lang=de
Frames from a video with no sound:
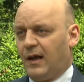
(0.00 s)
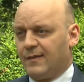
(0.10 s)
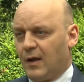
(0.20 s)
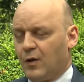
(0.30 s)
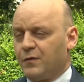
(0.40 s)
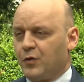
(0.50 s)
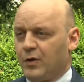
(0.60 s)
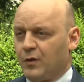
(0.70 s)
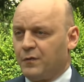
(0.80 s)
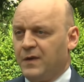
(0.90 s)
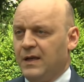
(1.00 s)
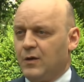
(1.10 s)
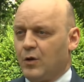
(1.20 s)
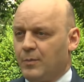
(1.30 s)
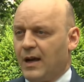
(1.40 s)
Es laufen dort auch viele
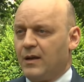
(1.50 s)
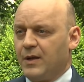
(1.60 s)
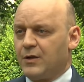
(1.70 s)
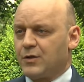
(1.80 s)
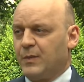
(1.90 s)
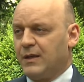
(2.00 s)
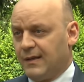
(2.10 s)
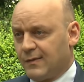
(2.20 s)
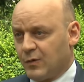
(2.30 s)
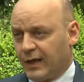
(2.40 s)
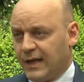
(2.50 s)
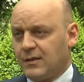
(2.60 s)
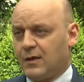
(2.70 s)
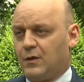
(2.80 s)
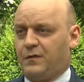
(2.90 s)
normale Menschen mit, die zu
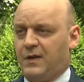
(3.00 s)
Recht darauf